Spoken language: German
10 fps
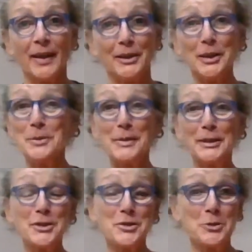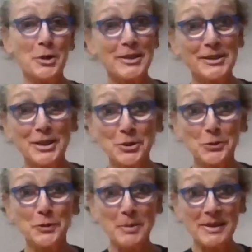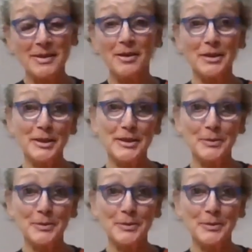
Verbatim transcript: Ja, im Englischen hört sich das so viel besser an als